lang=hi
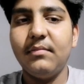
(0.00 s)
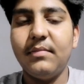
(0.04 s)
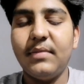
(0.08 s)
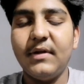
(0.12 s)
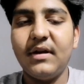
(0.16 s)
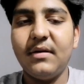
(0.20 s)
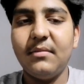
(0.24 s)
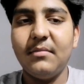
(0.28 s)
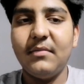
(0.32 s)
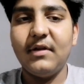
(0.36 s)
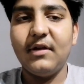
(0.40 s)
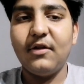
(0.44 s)

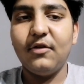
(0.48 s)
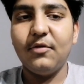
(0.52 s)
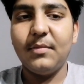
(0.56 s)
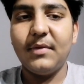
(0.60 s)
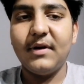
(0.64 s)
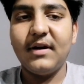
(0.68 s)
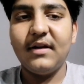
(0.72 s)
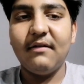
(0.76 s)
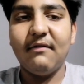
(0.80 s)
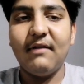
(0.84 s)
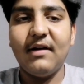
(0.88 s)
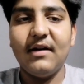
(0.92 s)
फिर मेरे
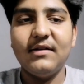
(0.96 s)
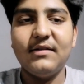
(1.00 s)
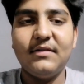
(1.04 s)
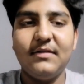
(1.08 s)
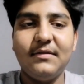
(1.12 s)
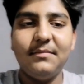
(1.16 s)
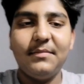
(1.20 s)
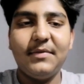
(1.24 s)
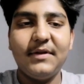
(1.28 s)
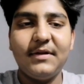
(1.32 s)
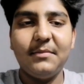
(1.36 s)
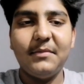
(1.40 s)
ऊपर
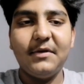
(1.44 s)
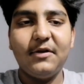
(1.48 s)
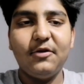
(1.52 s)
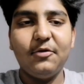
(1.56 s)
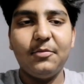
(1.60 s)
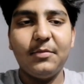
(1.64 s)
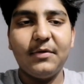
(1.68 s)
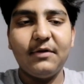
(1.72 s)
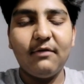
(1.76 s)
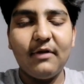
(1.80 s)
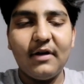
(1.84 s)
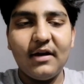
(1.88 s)
आवाज़ फिर मेरे
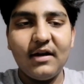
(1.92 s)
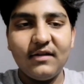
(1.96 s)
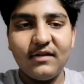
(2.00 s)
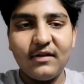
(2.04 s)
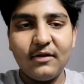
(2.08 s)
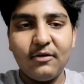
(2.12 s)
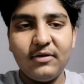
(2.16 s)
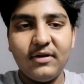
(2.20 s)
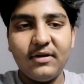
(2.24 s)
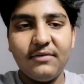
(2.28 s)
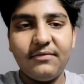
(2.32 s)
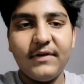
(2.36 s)
ऊपर वाला
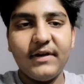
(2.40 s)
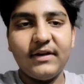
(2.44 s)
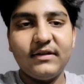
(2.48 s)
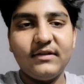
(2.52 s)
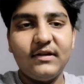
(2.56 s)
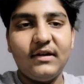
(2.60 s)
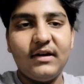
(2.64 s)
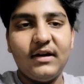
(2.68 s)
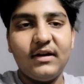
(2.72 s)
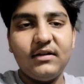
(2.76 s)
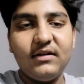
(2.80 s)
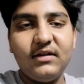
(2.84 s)
साउंड इफेक्ट
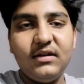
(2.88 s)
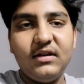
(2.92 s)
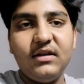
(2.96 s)
चला